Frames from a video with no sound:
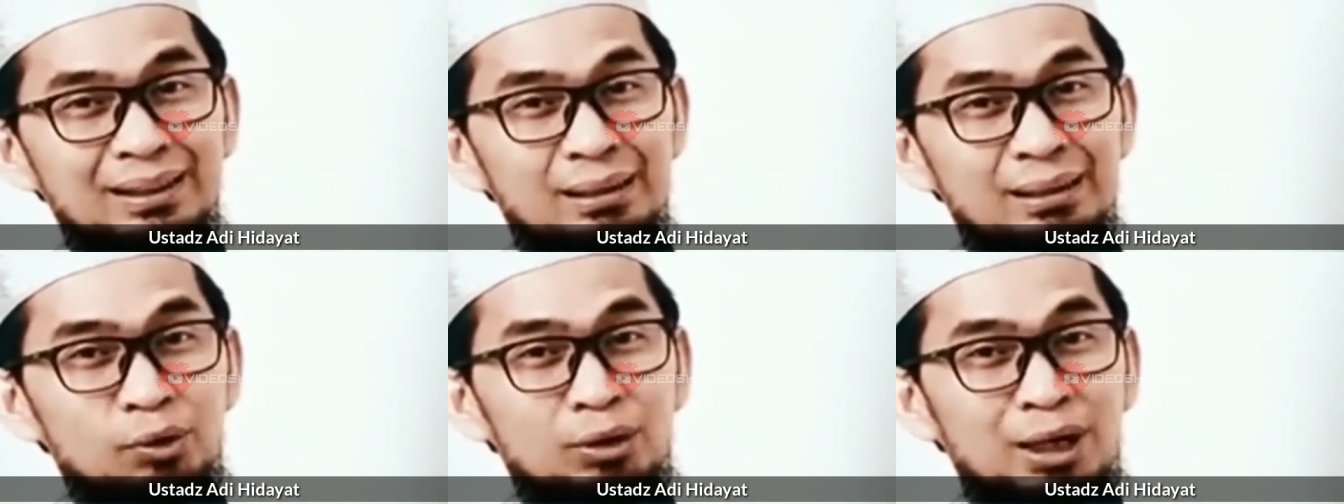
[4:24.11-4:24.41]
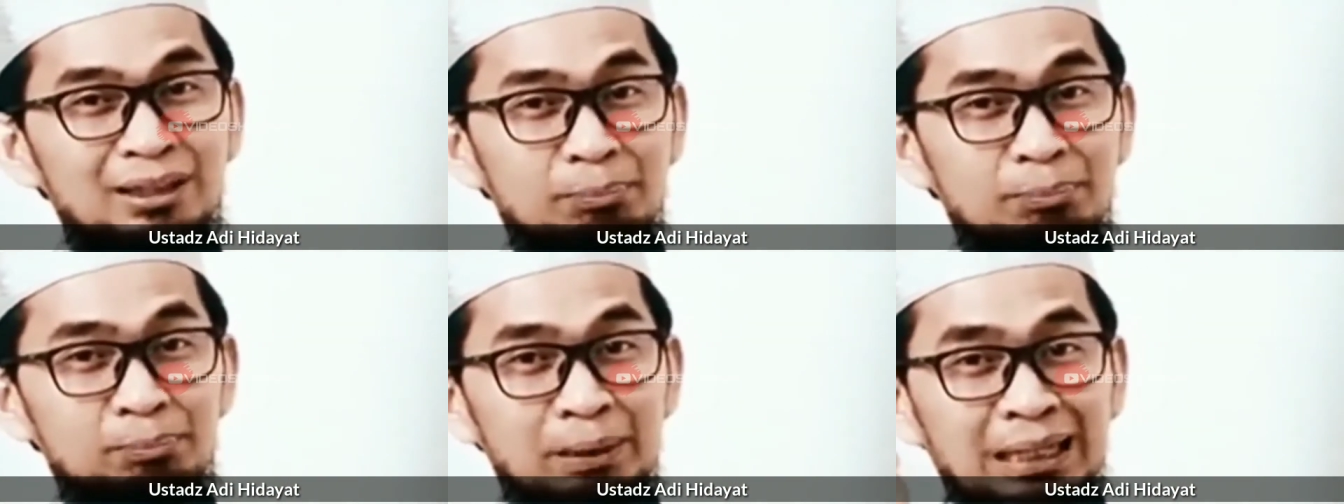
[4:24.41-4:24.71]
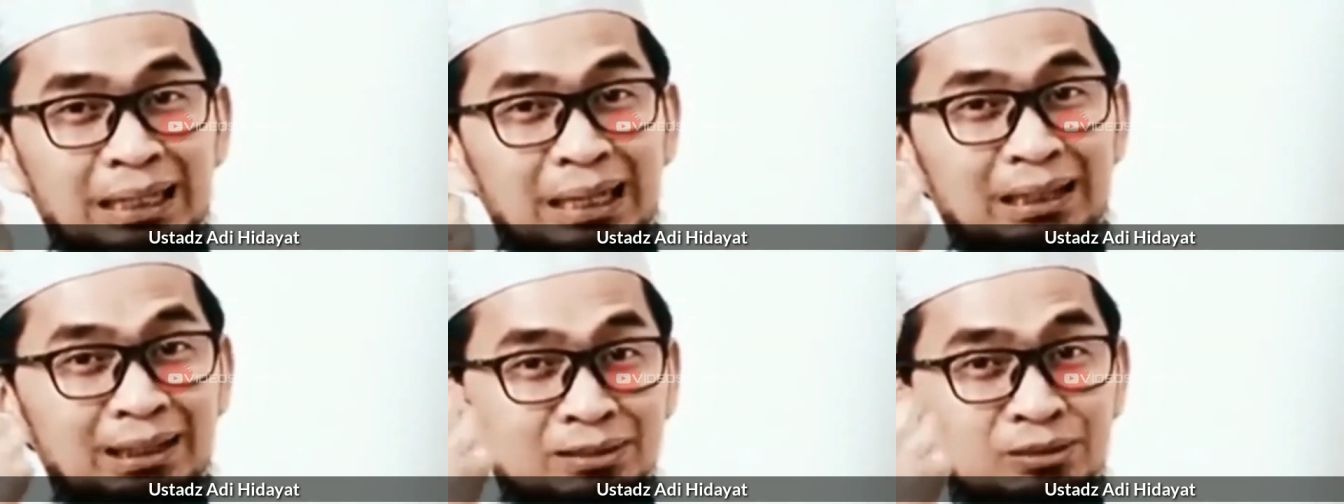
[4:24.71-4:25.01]
Ya,
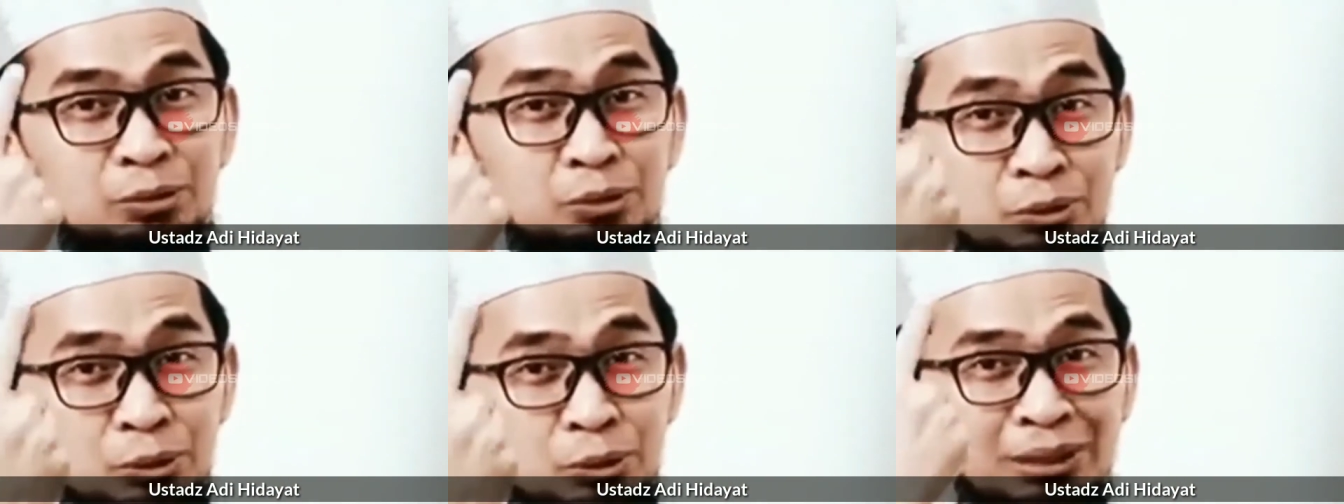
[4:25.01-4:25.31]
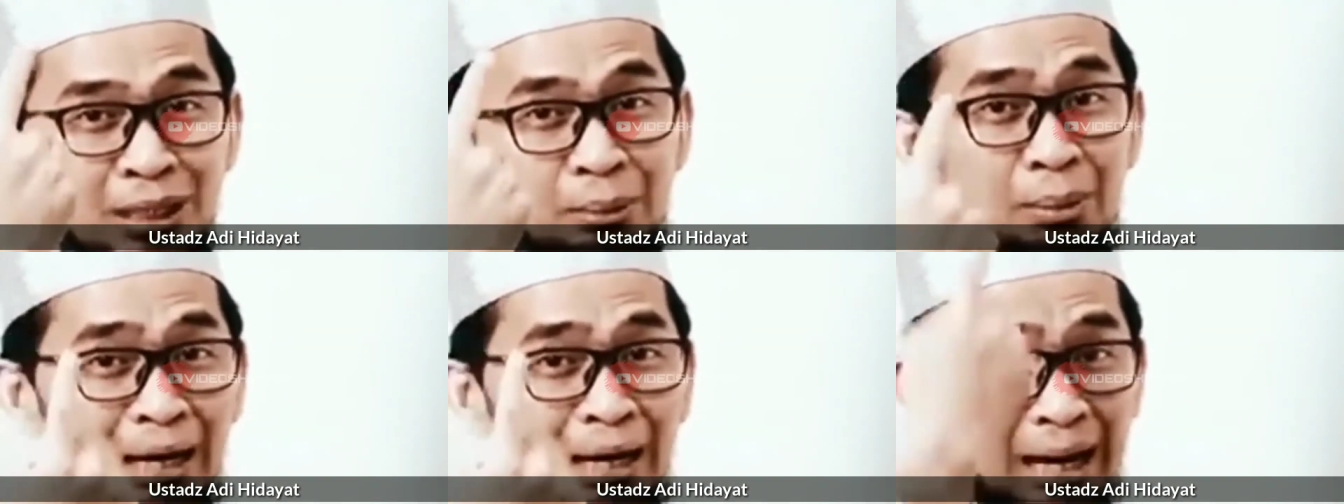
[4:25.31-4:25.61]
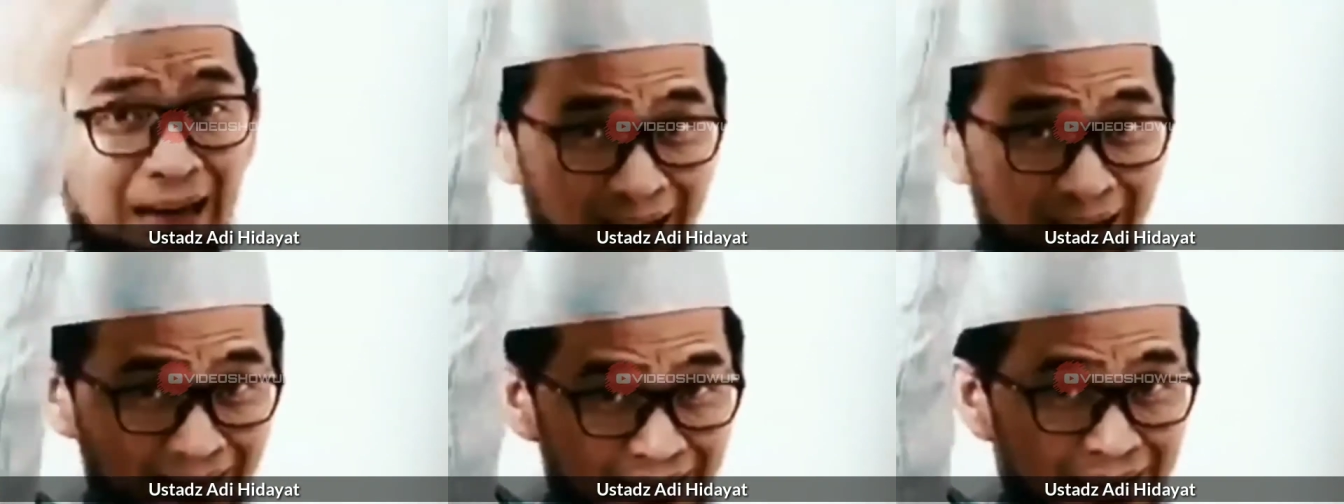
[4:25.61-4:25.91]
bukankah perkara sujud yang
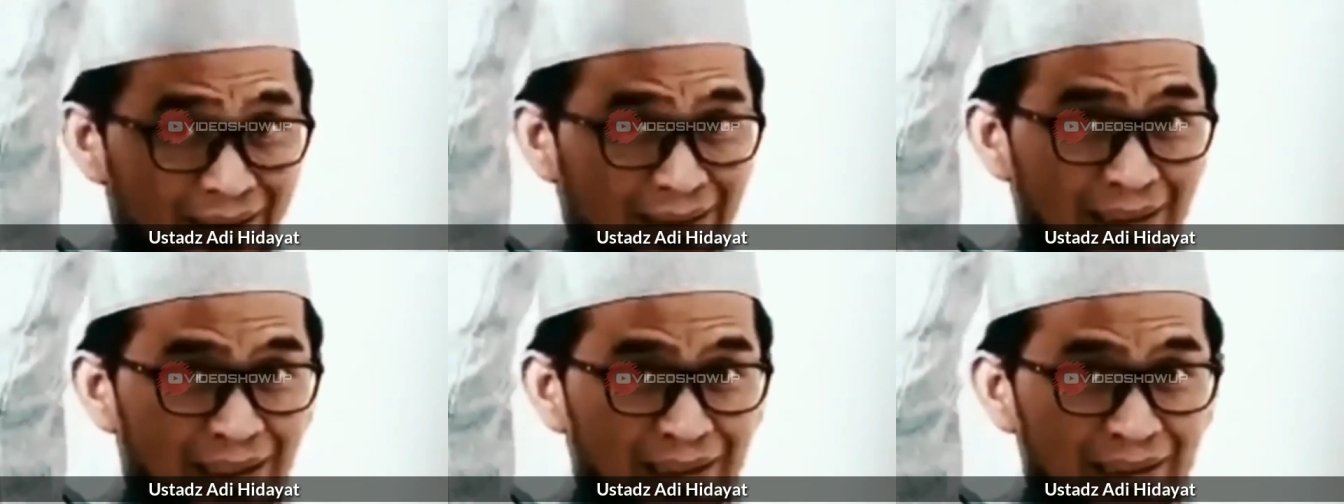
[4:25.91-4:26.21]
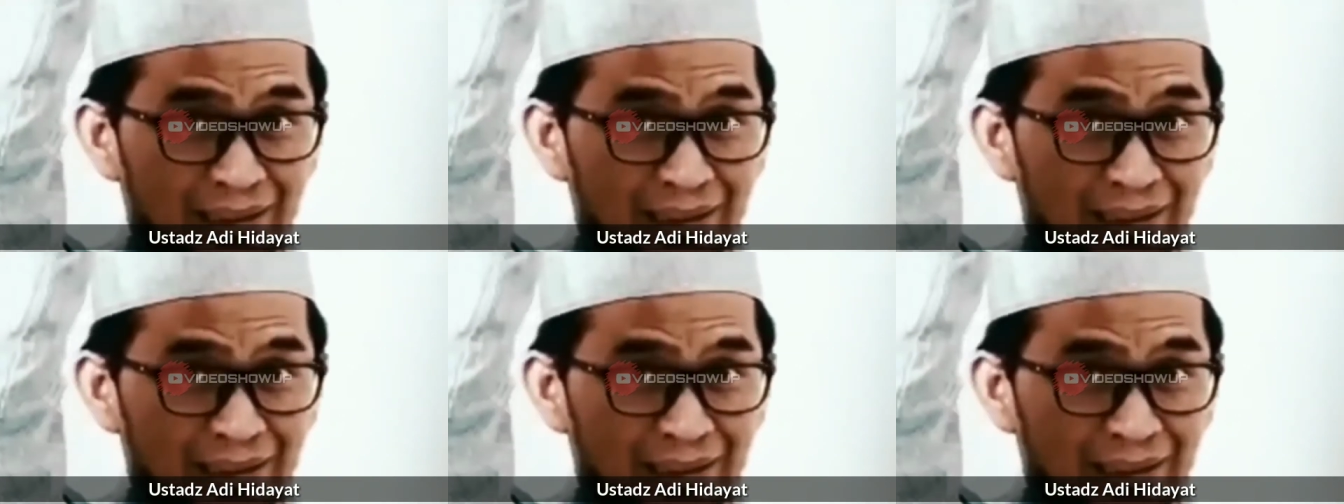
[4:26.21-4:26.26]
mengangkat